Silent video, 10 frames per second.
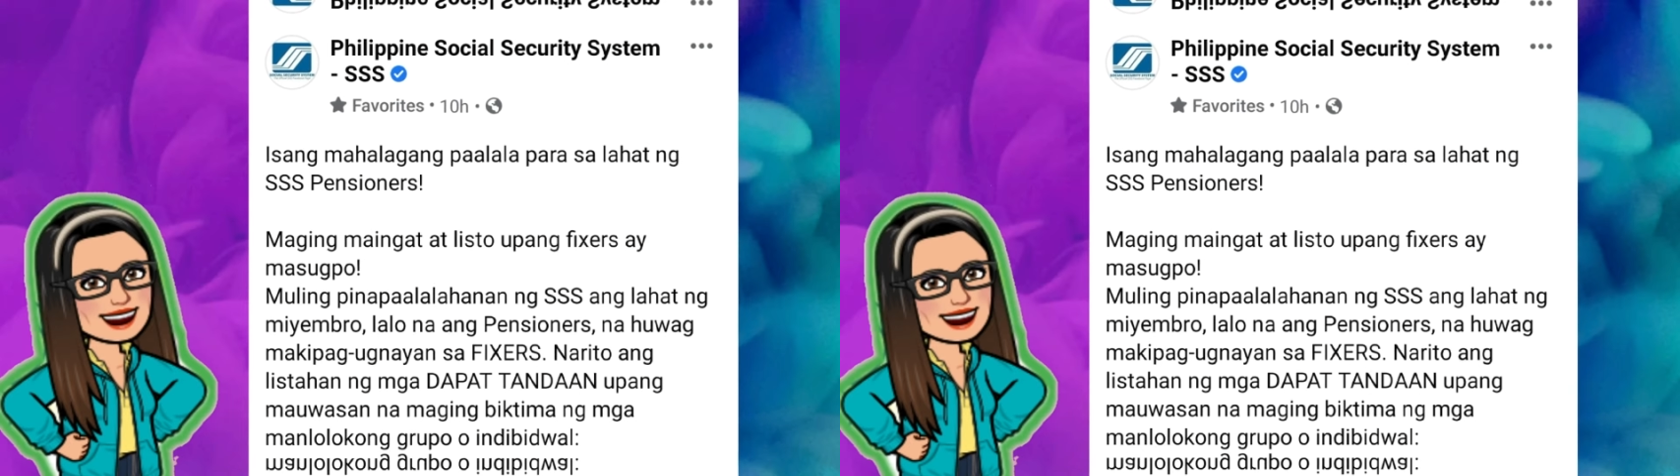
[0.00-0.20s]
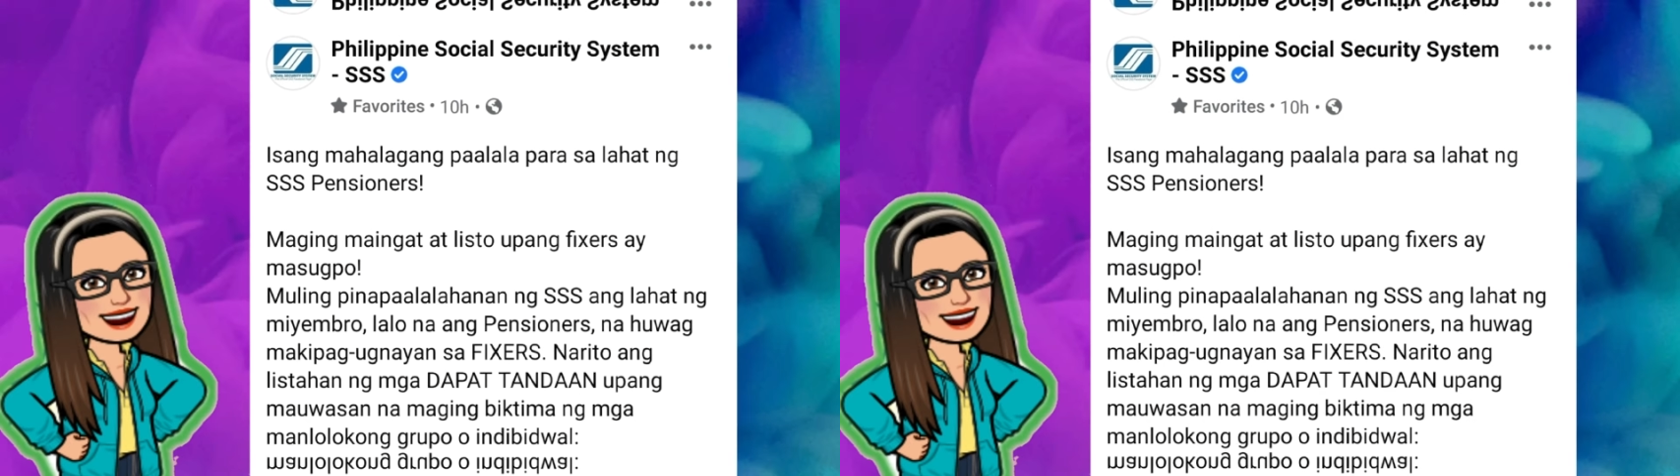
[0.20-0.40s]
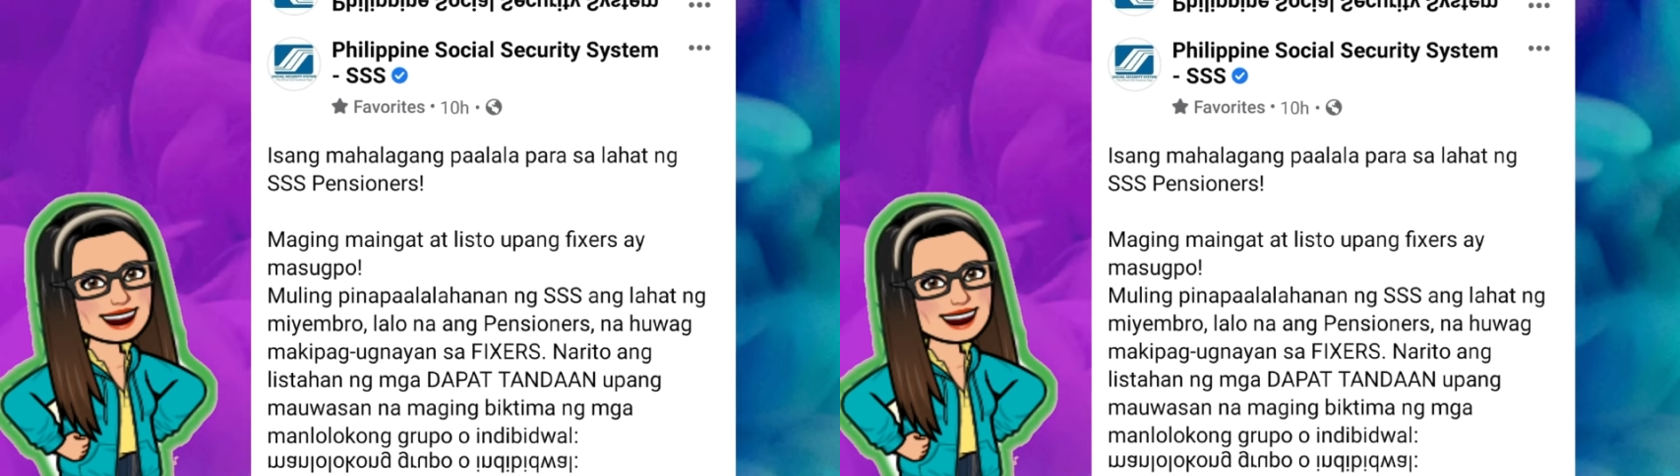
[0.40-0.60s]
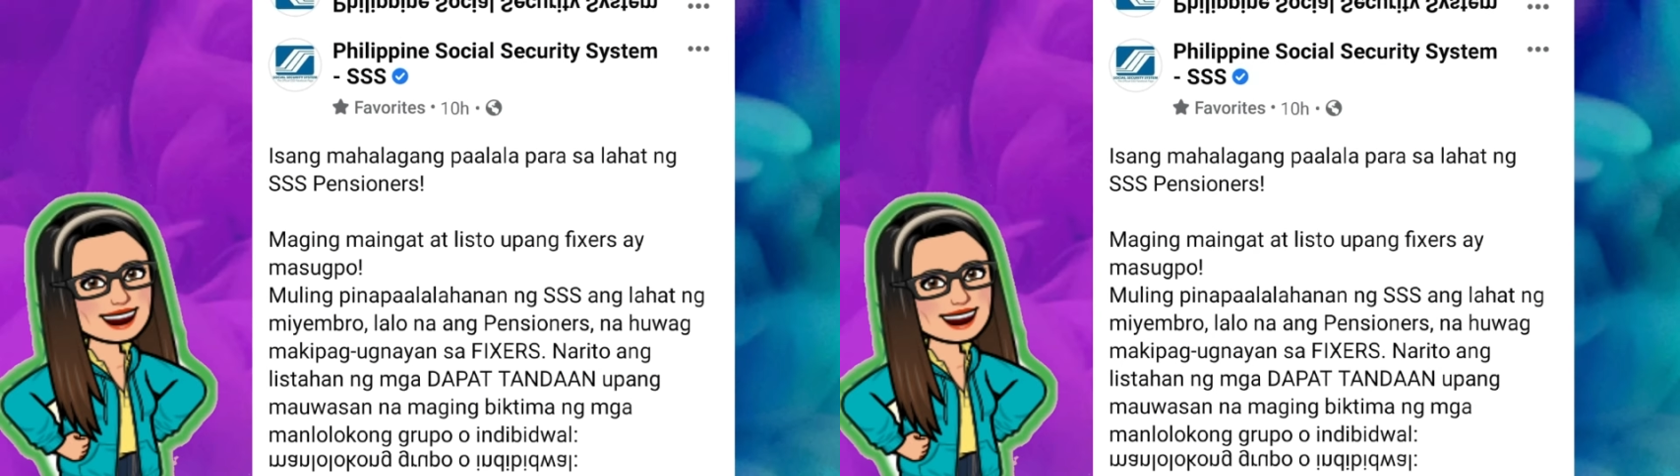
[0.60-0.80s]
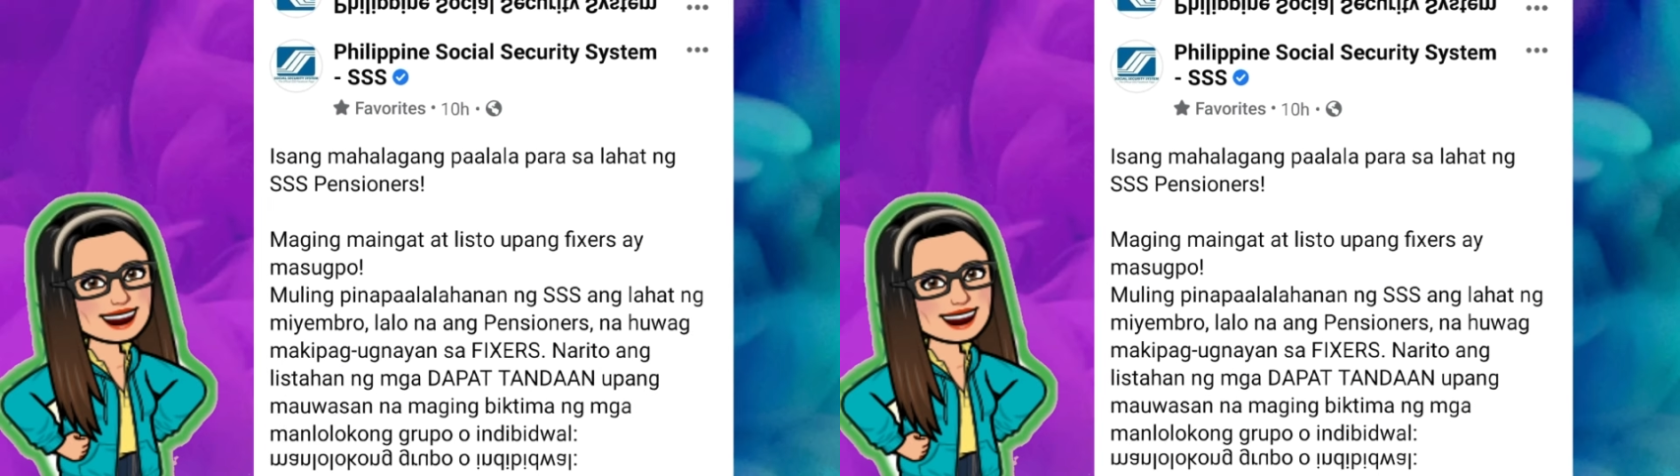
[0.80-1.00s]

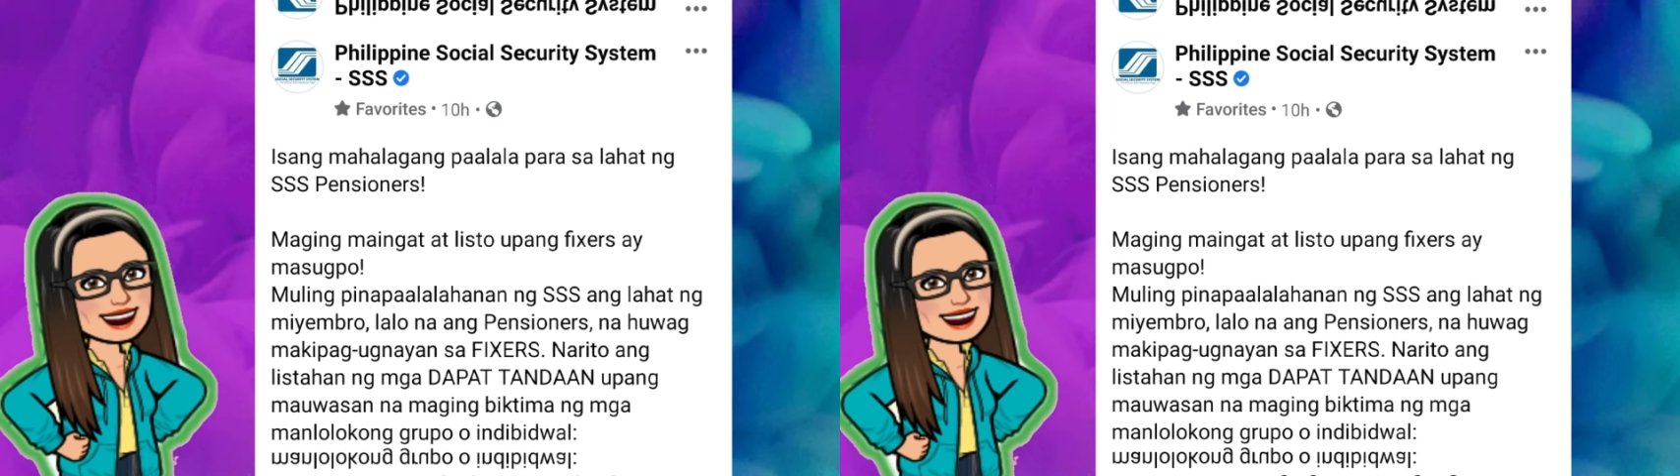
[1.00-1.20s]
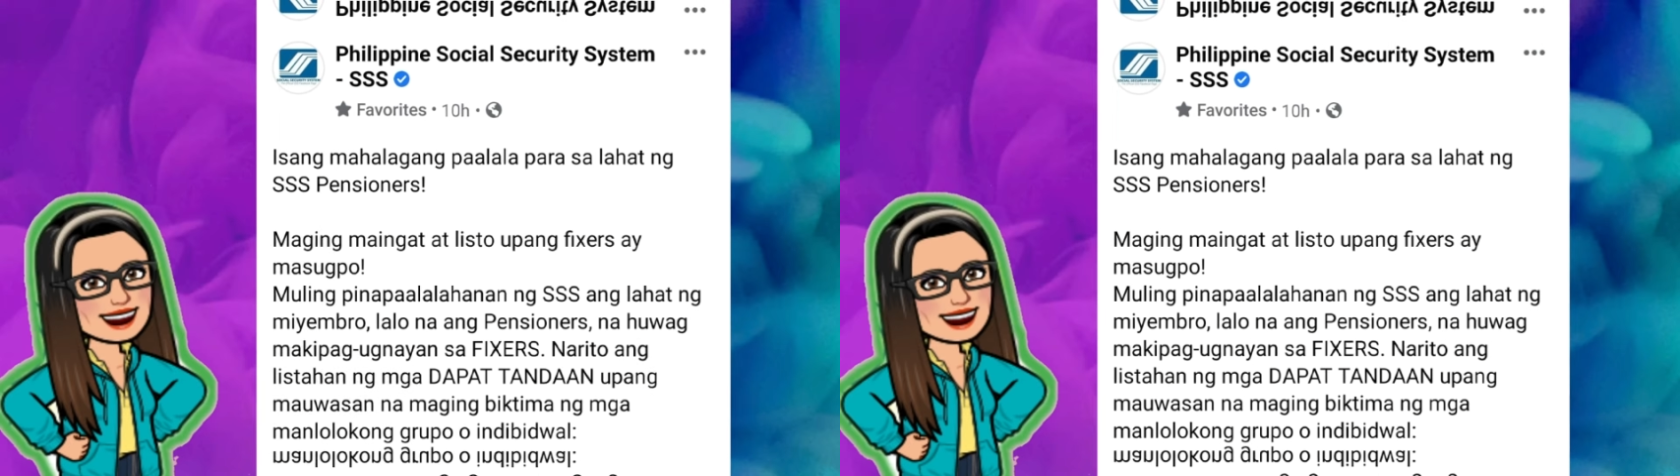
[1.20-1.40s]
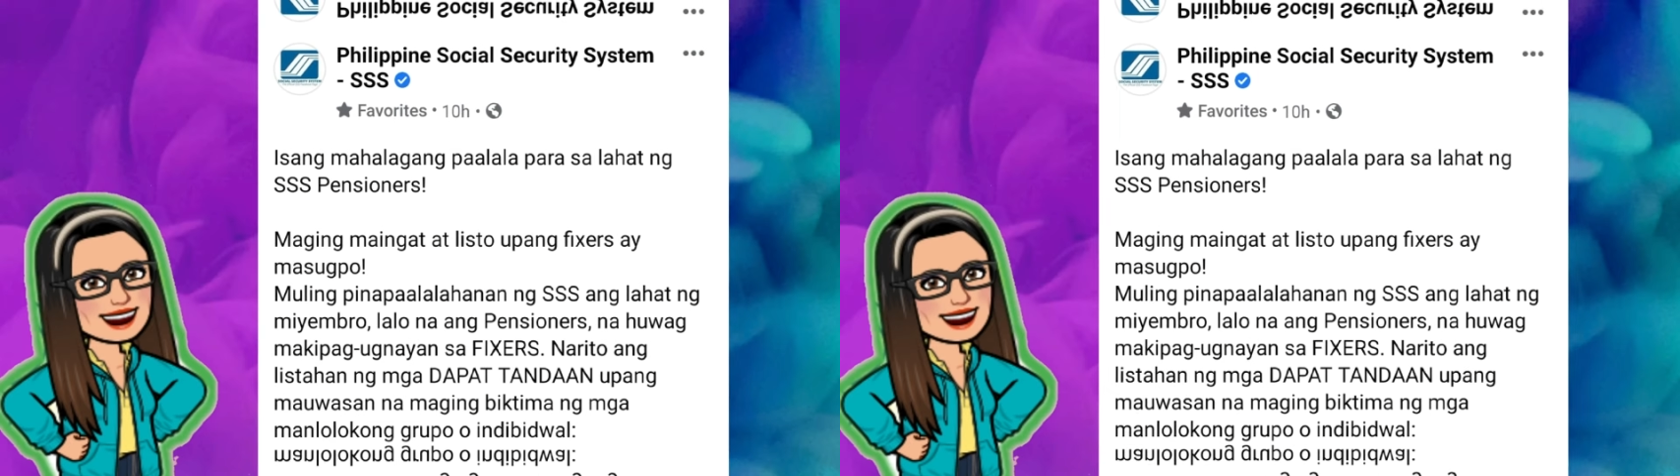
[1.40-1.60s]
pinapaalalahanan ng